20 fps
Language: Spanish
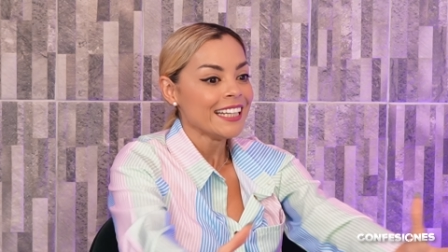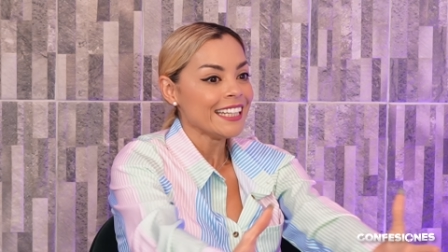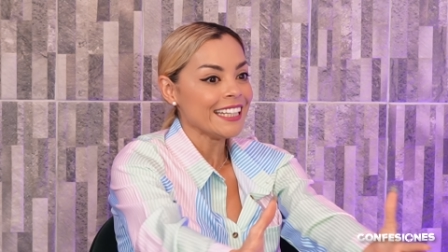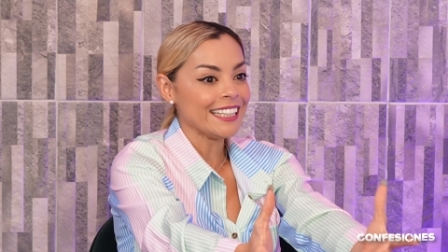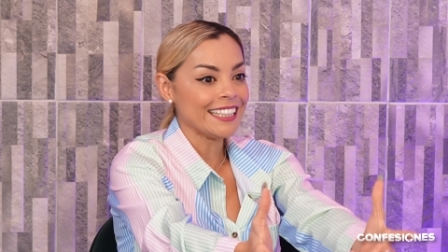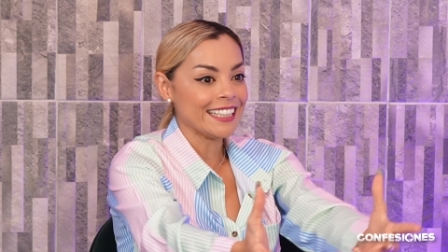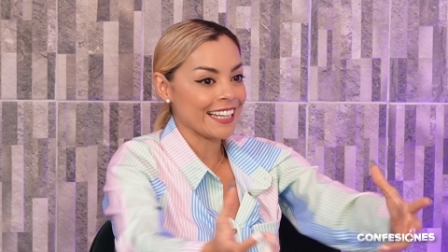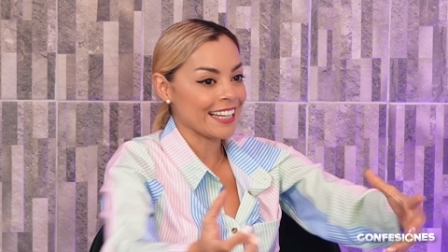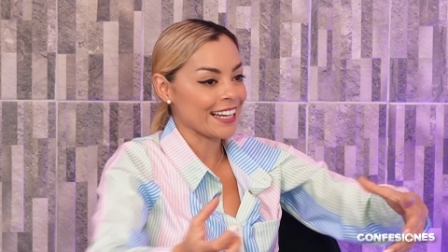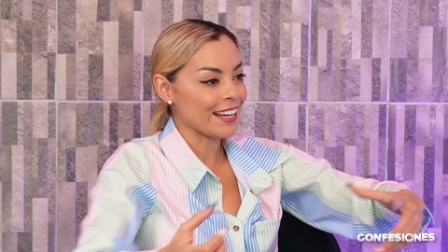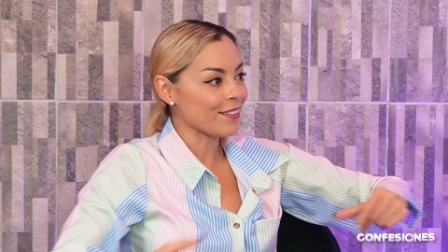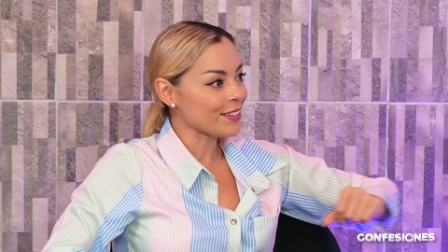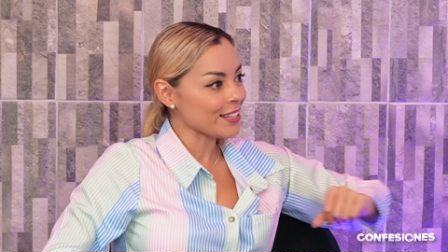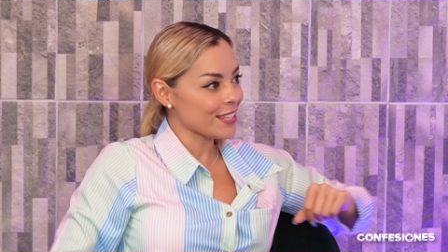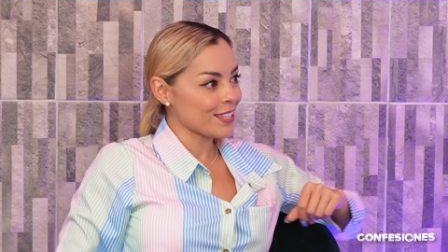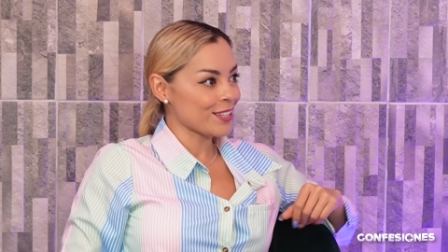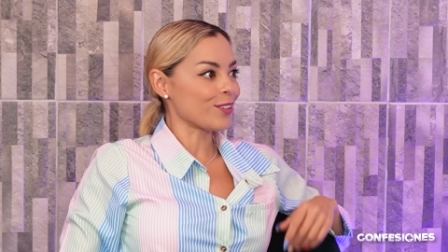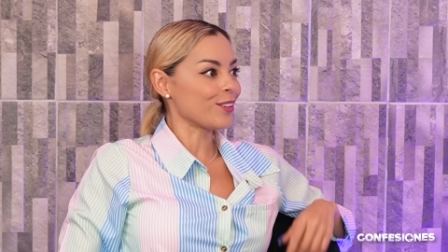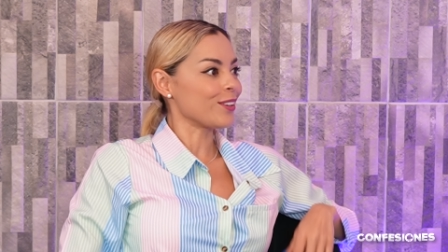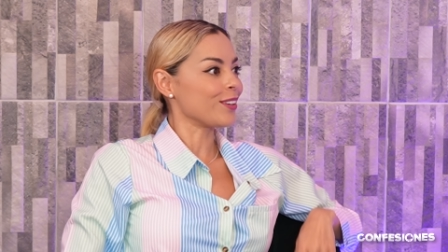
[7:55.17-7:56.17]
y llenabas
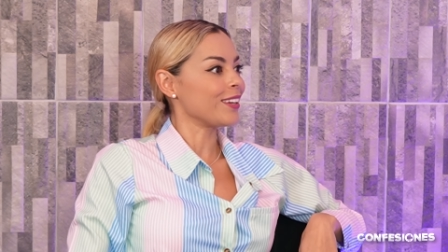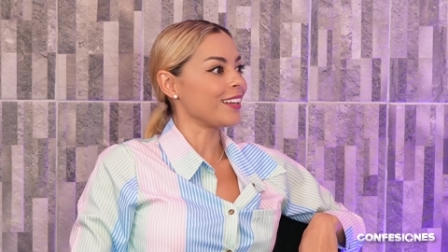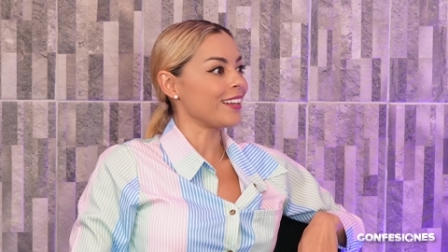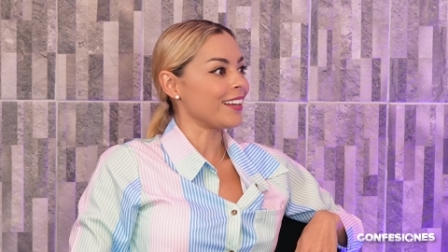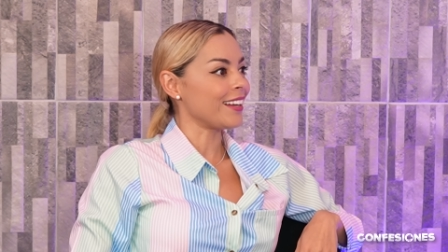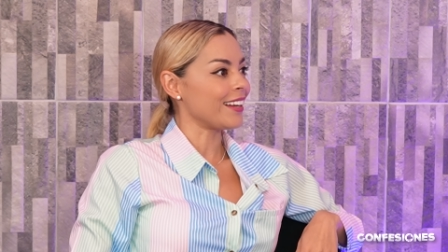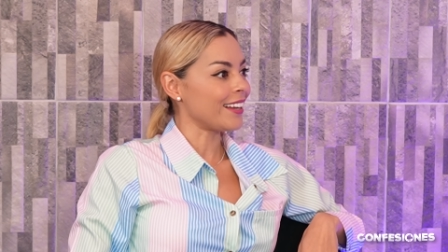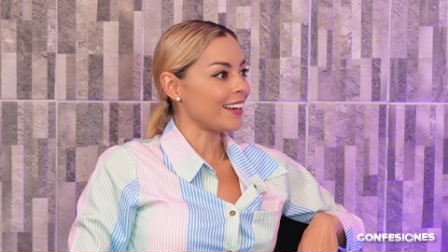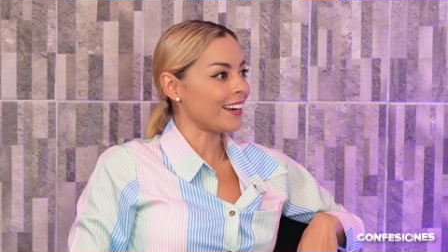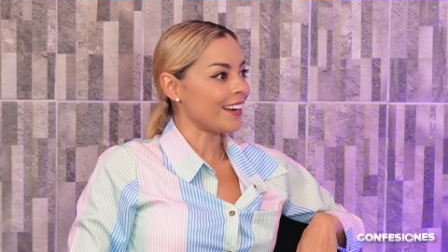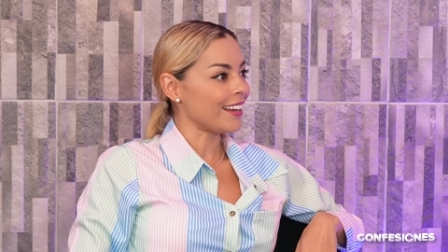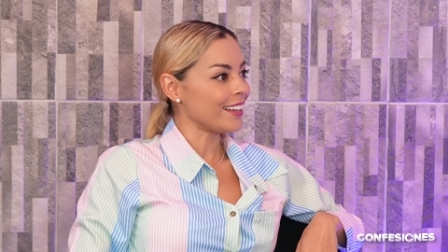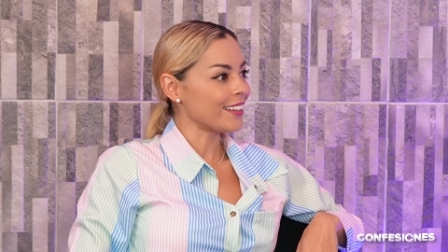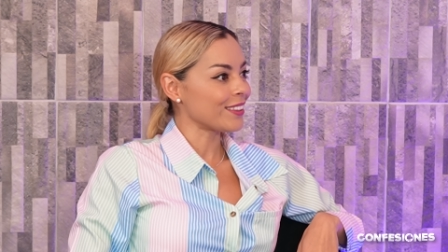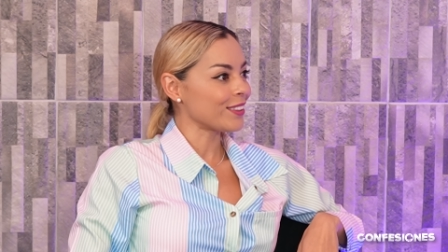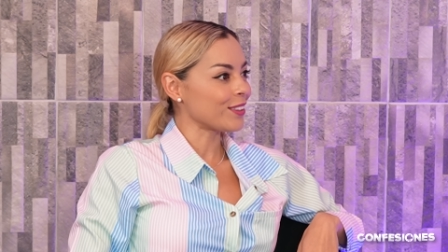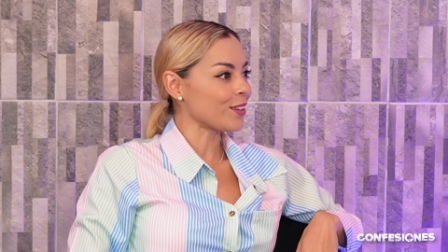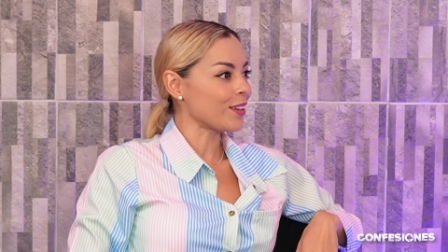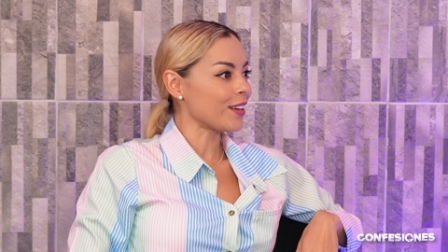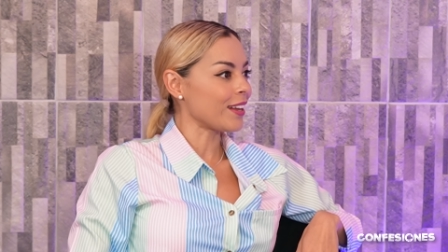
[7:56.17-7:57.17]
toda,
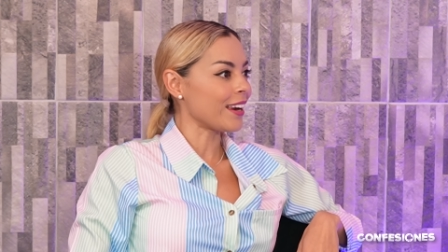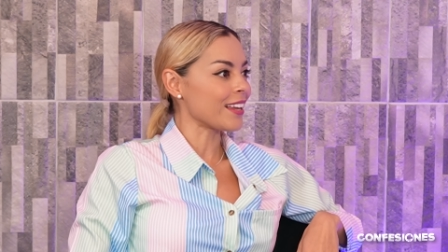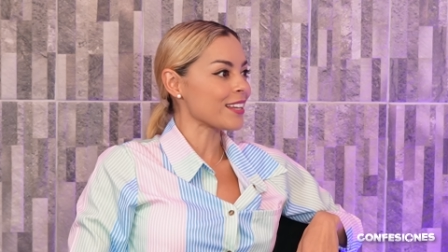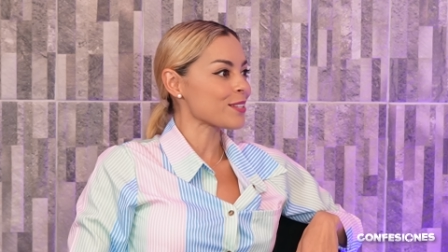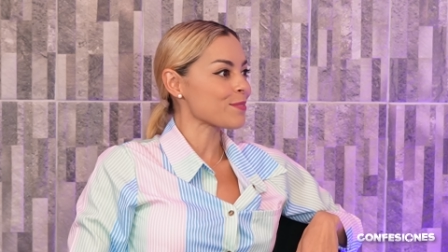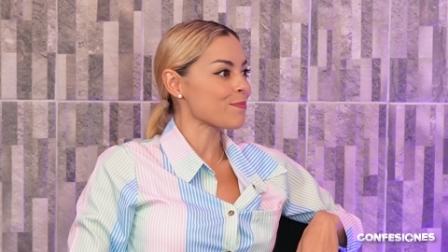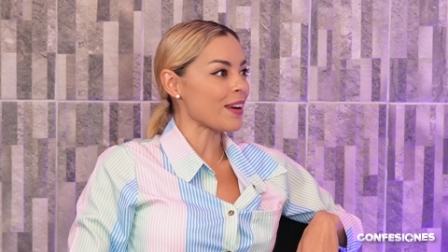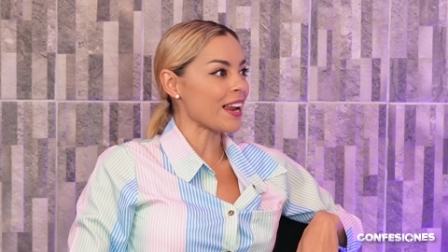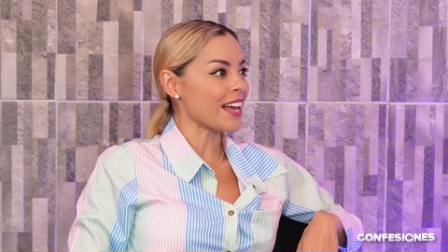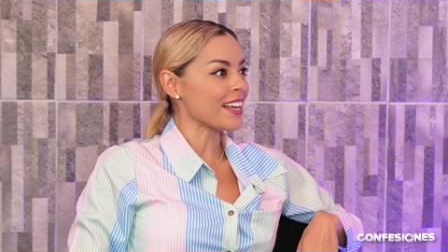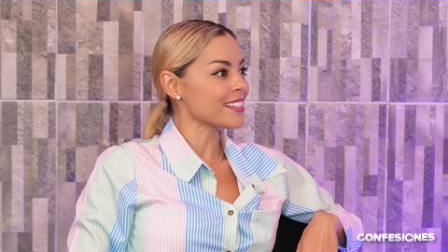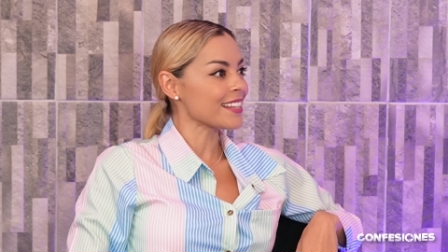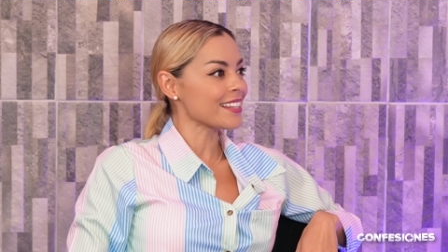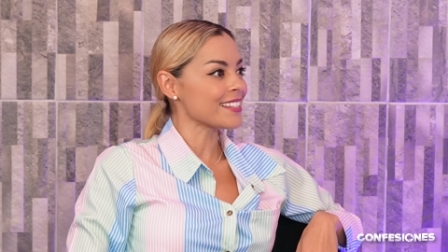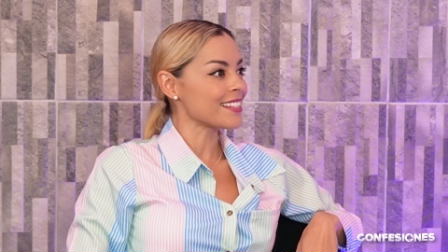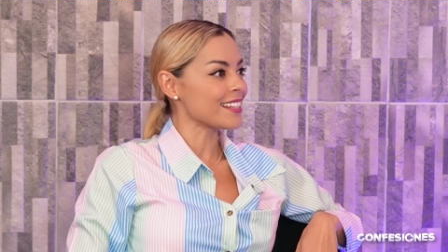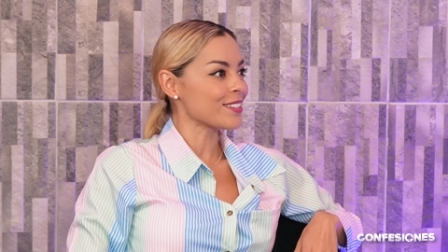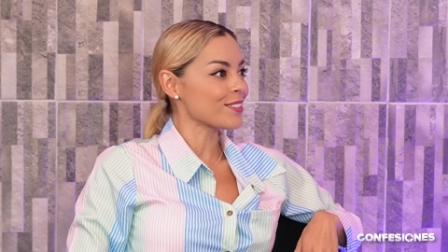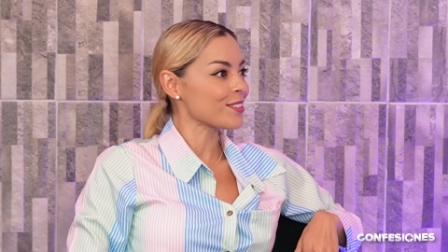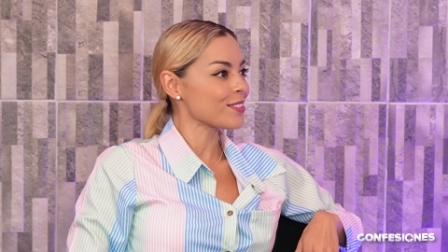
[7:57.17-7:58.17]
todas las
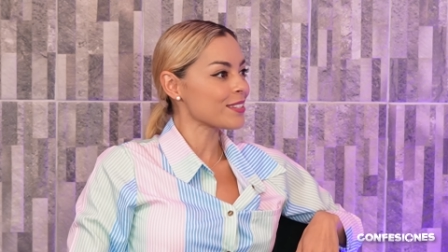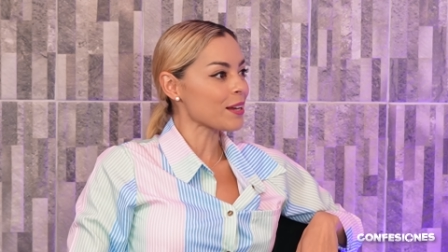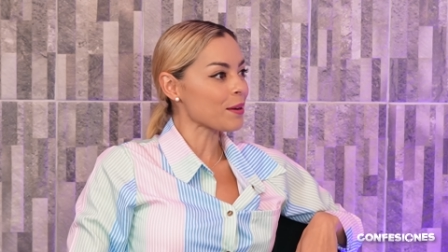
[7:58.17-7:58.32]
plazas y eso.